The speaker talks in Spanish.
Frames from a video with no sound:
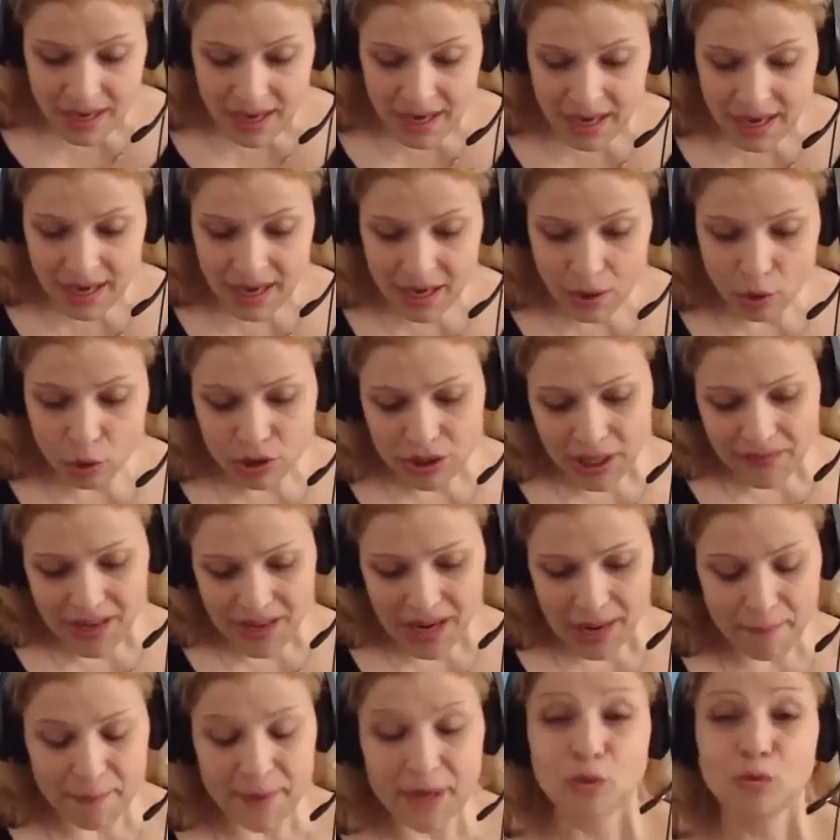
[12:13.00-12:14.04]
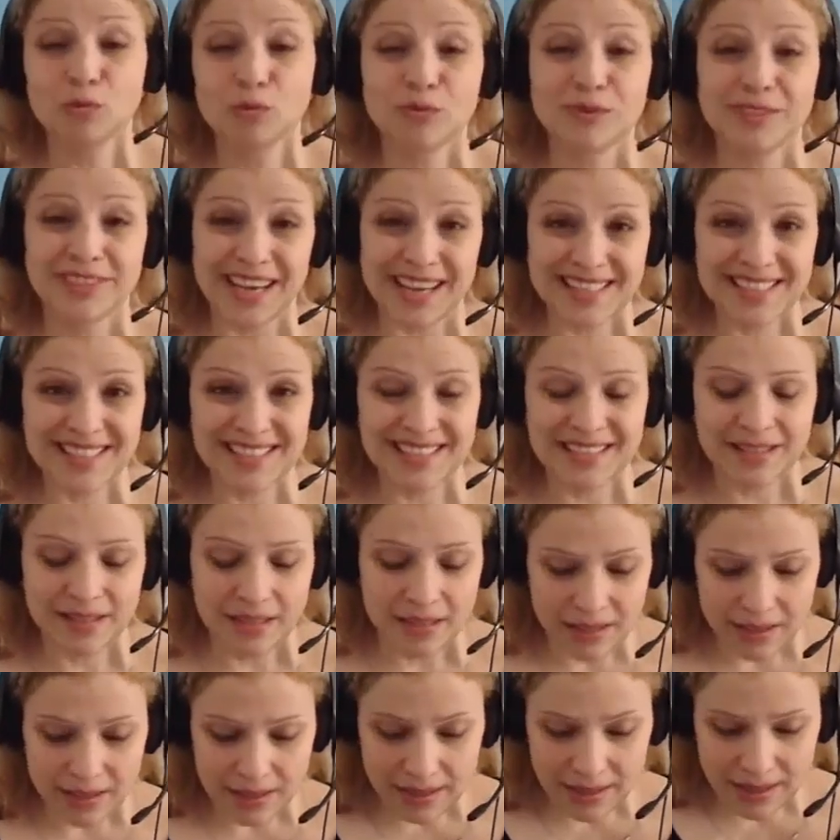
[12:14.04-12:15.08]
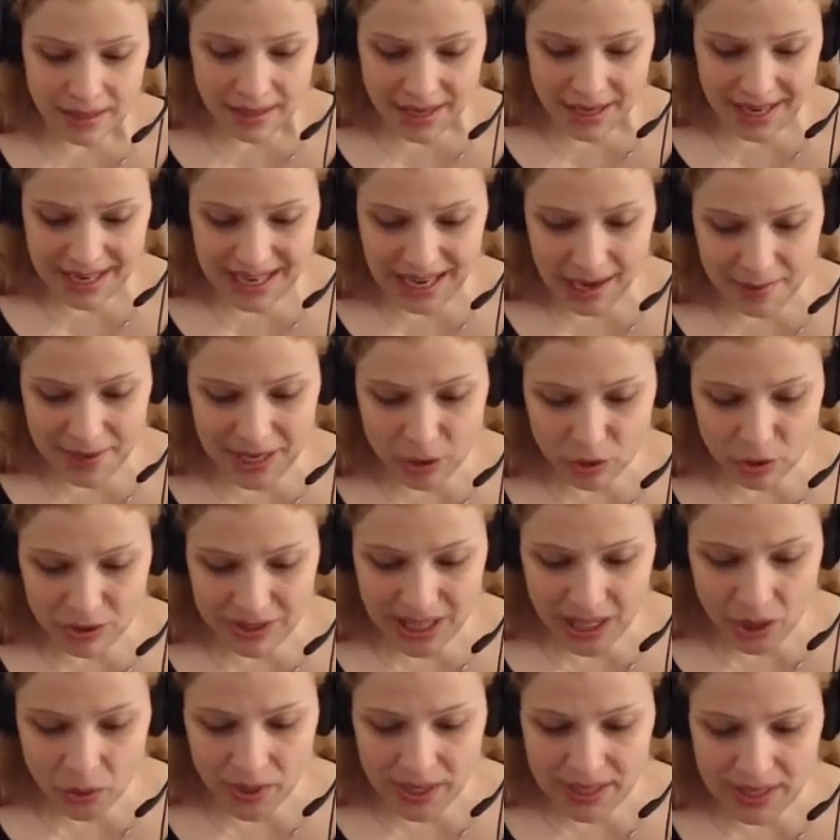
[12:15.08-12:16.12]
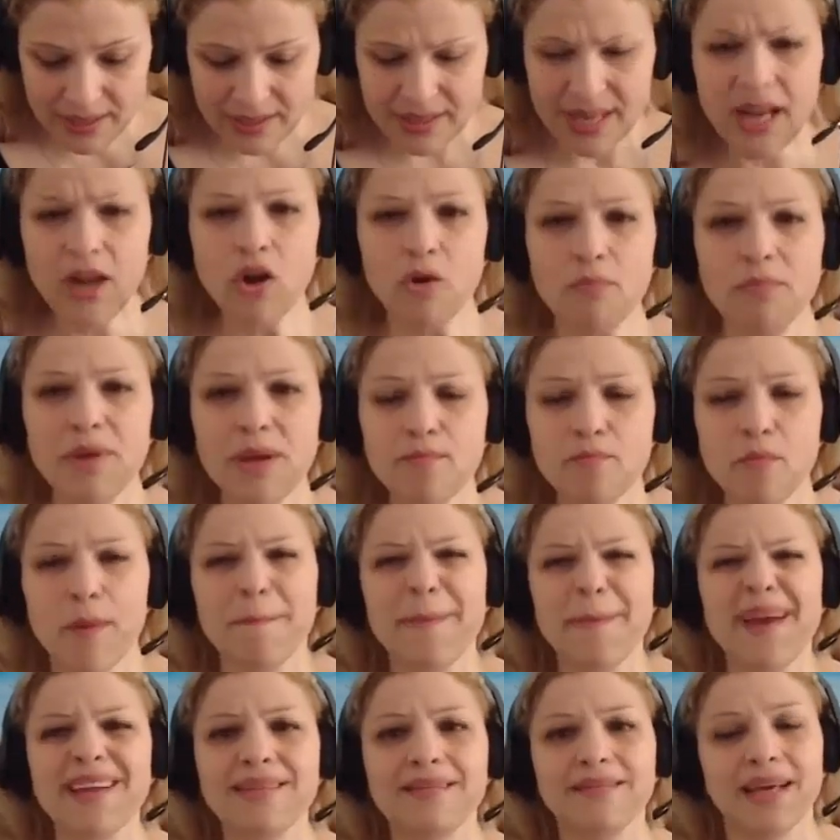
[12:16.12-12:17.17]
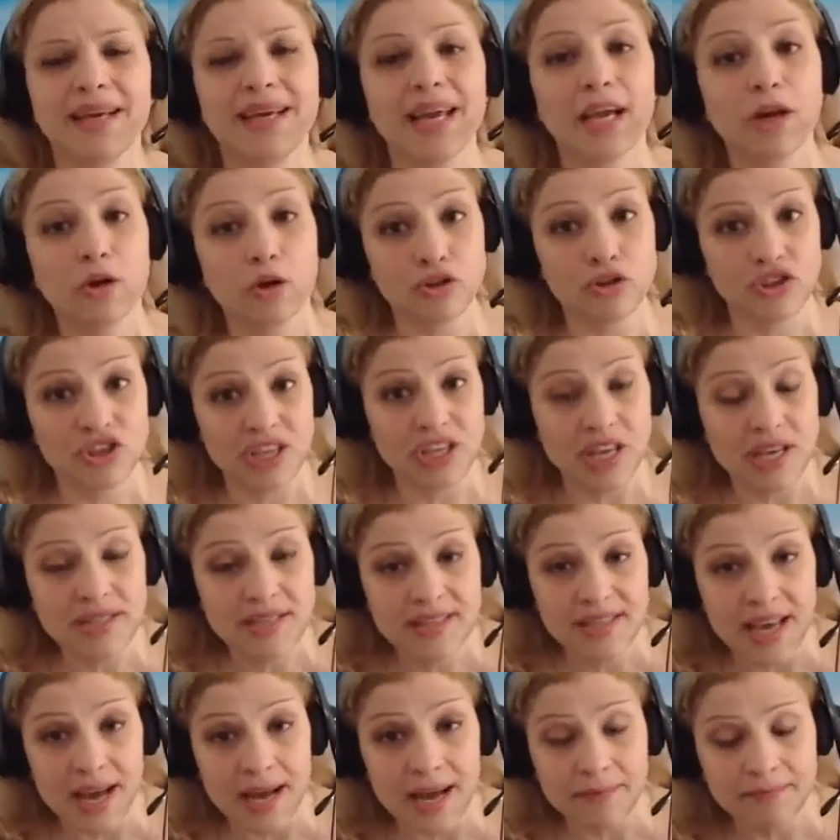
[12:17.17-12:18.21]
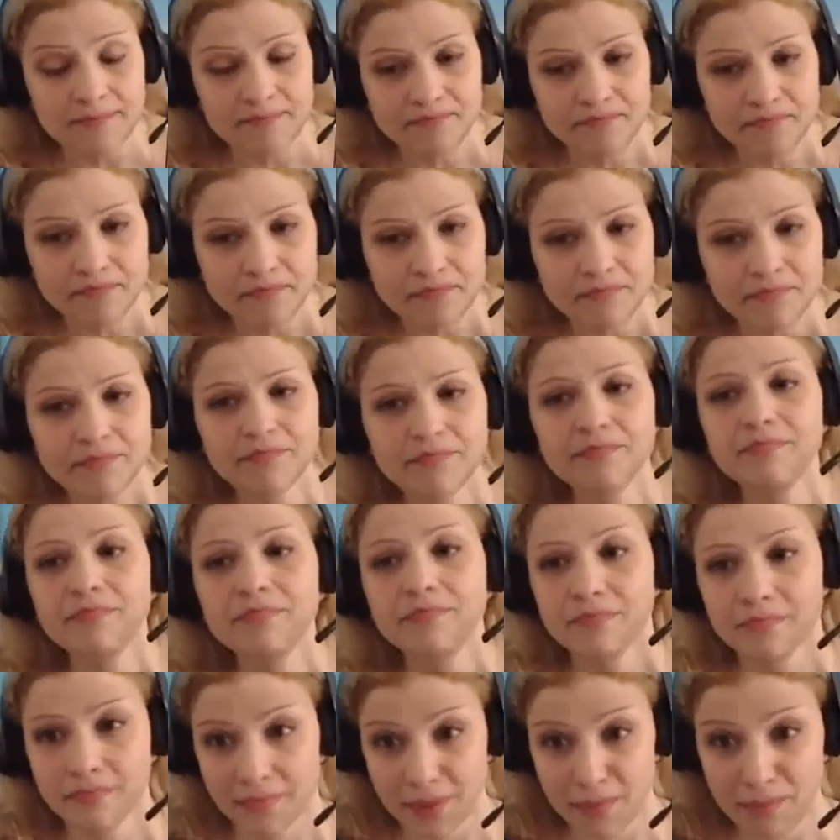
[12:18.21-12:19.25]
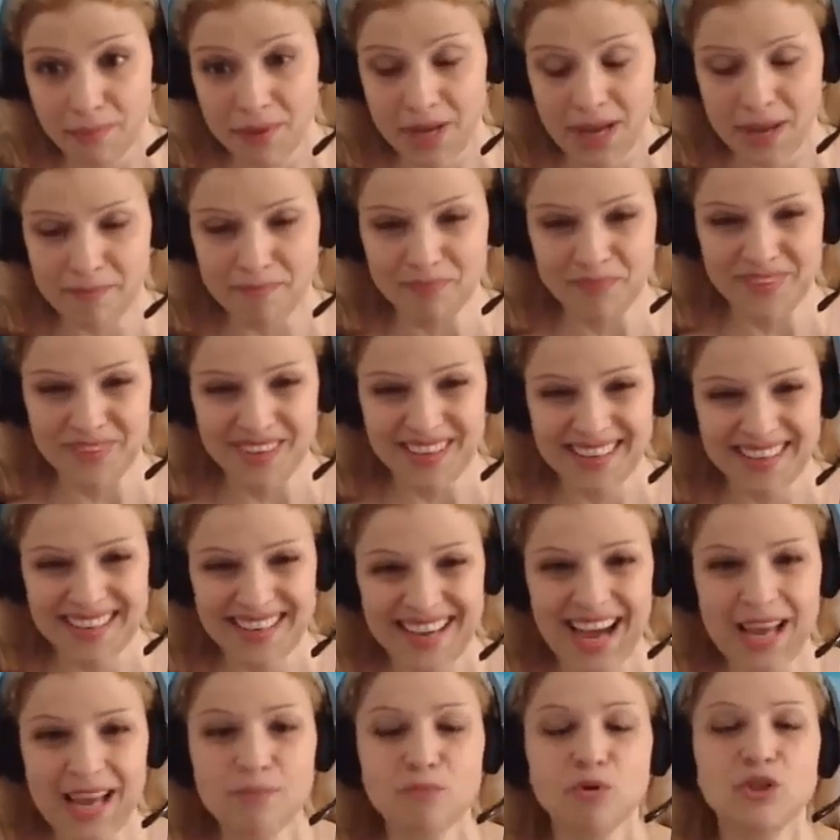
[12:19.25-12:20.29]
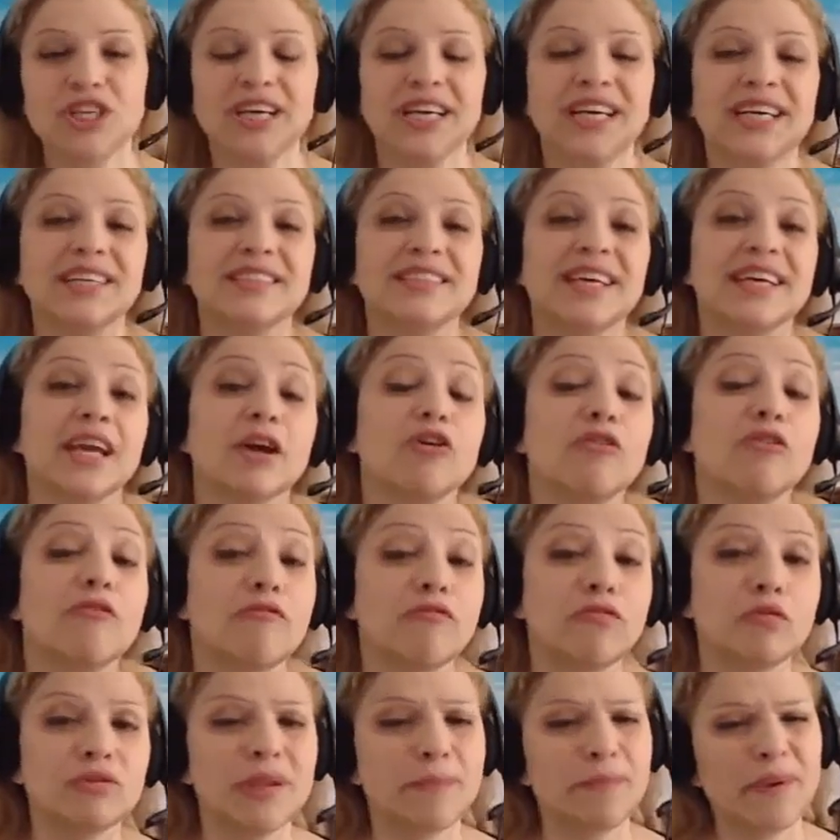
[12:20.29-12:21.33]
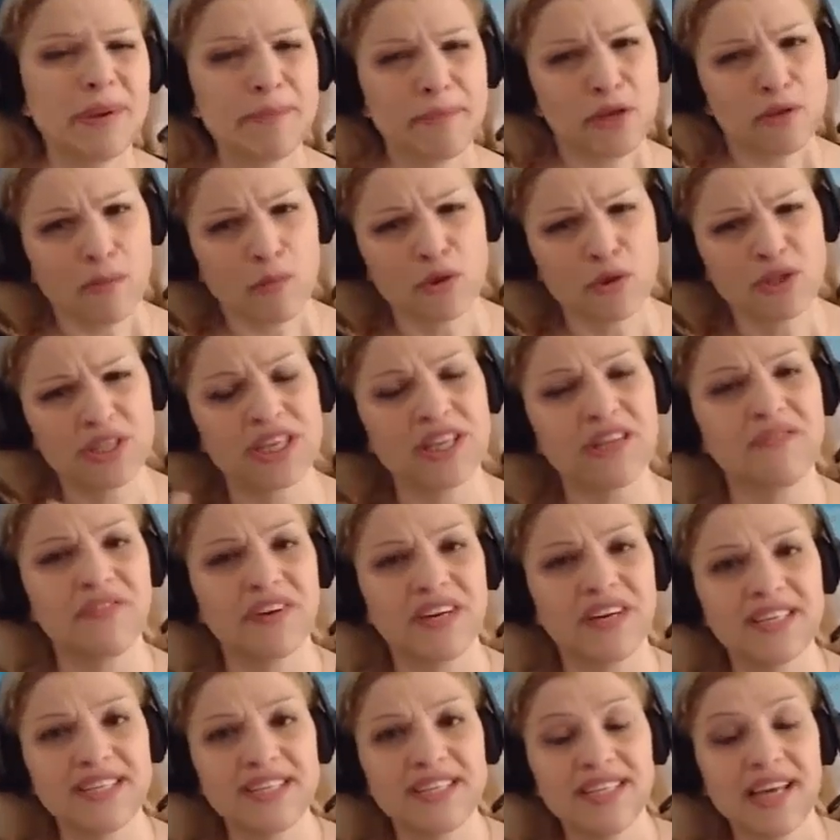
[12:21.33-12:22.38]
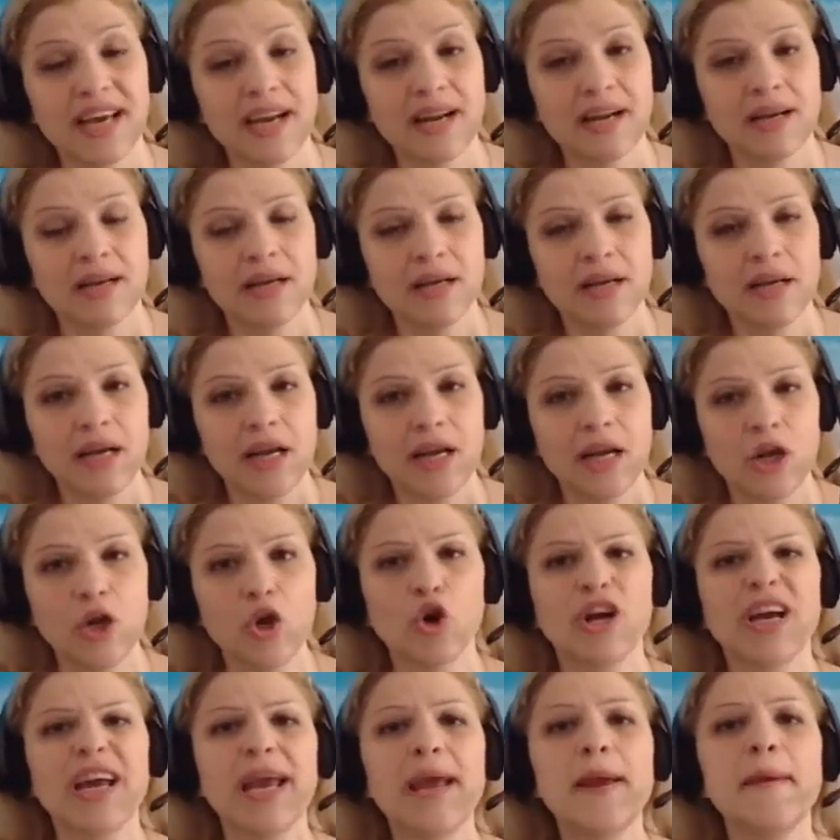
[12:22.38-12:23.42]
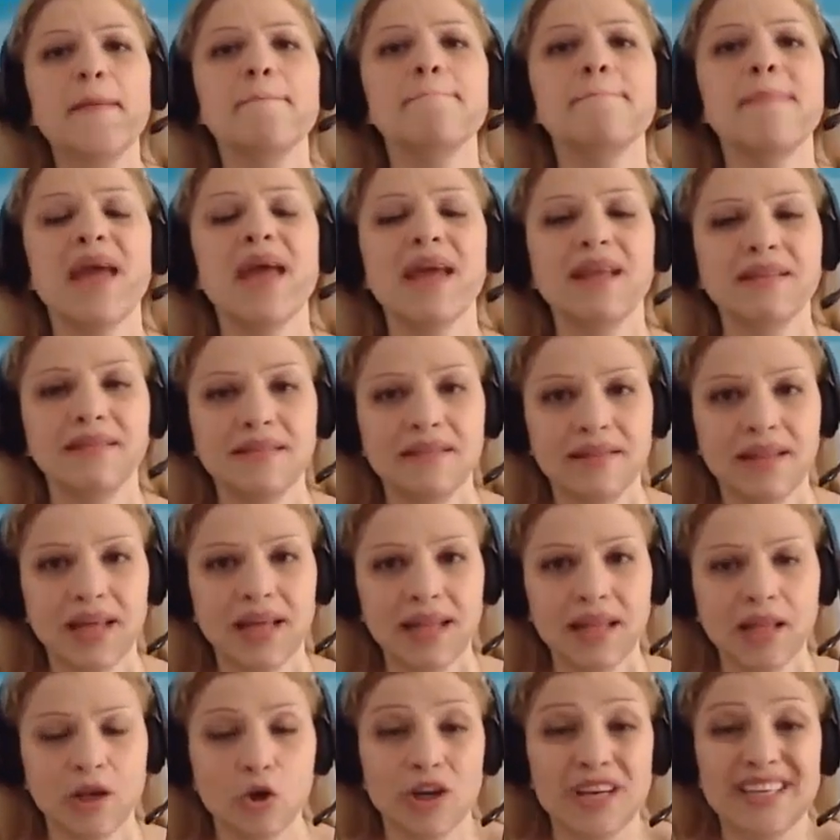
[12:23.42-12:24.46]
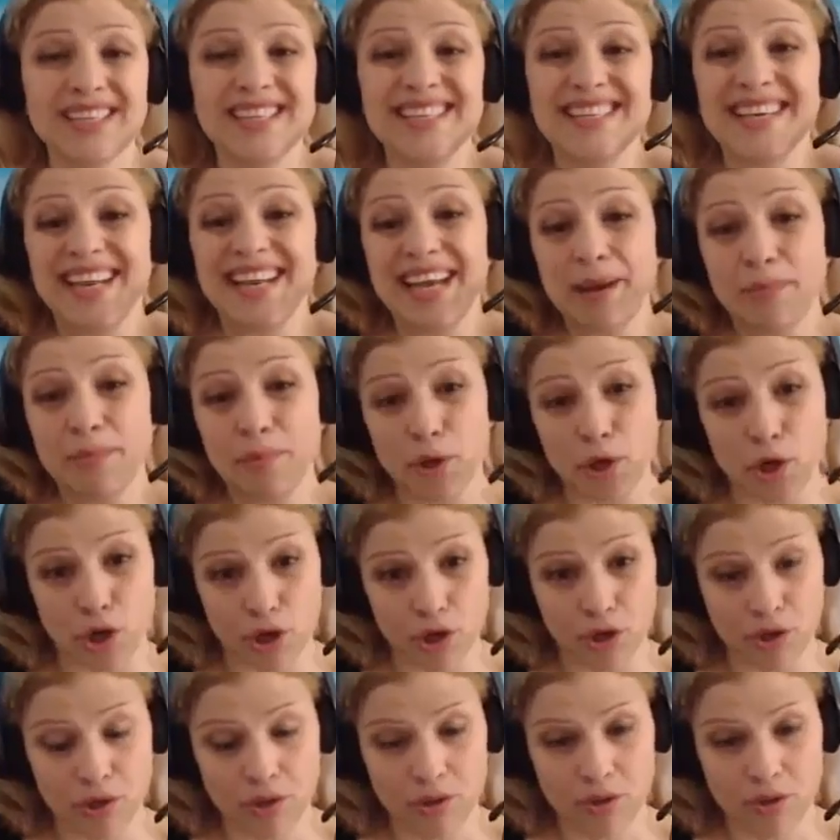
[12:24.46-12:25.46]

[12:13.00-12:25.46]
Eh, otra de las preguntas eh, que había notado es, ¿es lo mismo mente que conciencia? Bien, hay mucha gente que confunde. Primero vamos a diferenciar lo que es mente de lo que es cerebro.